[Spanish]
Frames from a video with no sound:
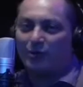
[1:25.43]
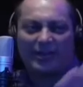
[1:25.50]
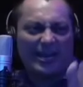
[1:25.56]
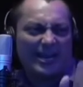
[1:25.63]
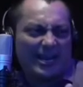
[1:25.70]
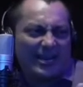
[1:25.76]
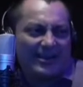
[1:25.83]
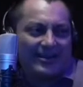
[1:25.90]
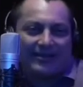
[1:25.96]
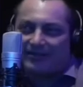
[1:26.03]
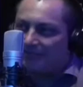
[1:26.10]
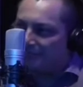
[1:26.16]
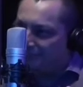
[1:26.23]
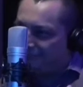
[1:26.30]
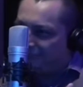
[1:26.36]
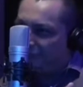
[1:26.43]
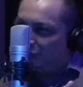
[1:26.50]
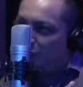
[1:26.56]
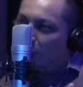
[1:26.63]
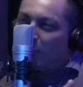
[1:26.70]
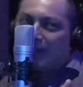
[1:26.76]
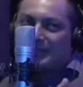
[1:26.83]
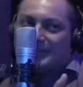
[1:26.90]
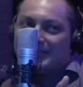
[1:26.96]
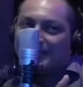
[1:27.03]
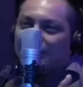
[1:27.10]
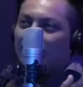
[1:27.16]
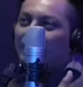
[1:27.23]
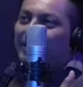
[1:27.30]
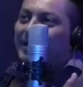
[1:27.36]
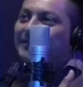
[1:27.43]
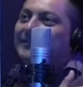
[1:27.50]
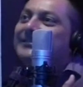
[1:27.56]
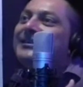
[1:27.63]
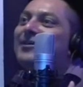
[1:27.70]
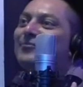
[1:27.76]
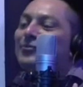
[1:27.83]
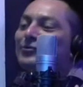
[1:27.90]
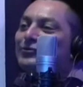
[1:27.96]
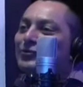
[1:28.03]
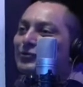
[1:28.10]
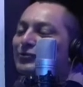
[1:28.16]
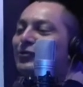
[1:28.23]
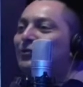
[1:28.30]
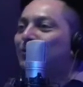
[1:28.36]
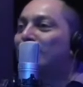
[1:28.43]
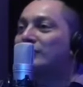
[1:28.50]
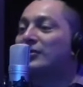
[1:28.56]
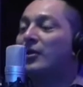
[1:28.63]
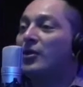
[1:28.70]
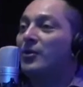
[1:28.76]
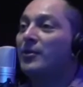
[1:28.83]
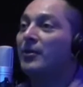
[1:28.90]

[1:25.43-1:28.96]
¿Por qué no haces lo que hacíamos nosotros.